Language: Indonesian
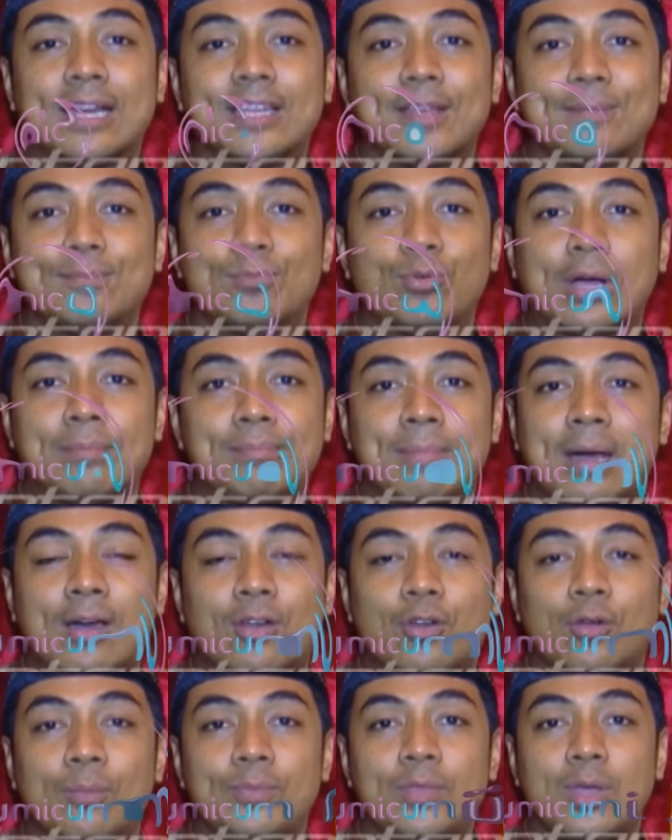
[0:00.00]
yang bukan
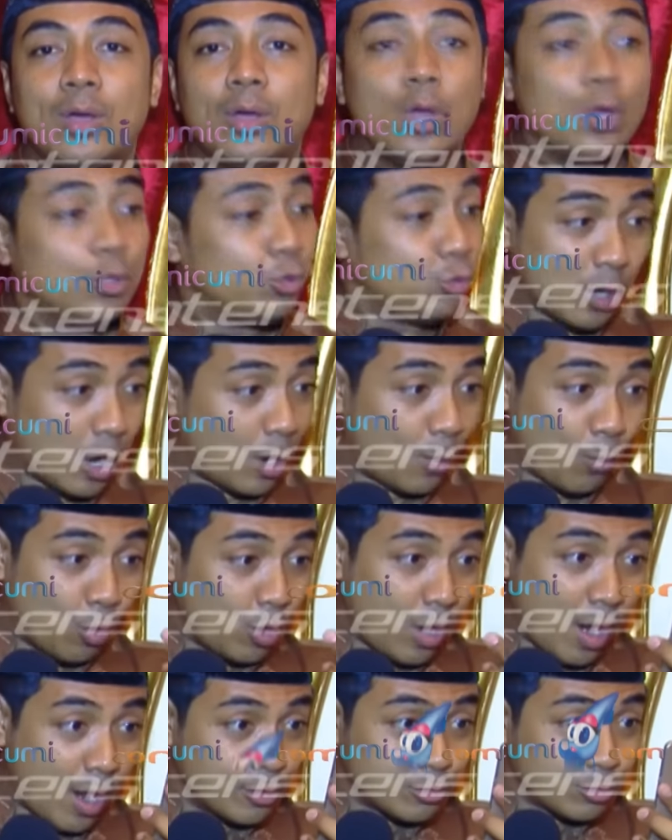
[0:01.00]
mahramnya tidak
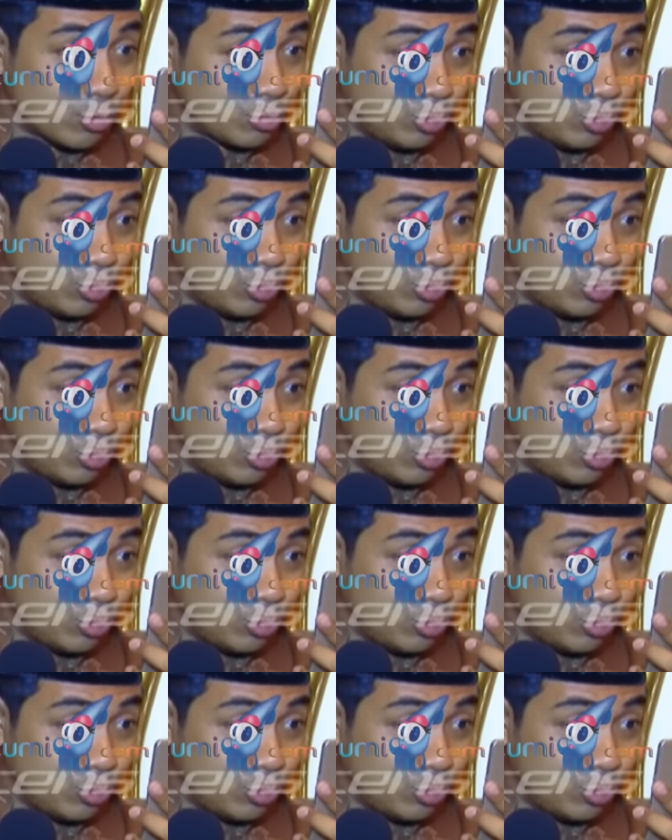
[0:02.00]
boleh langsung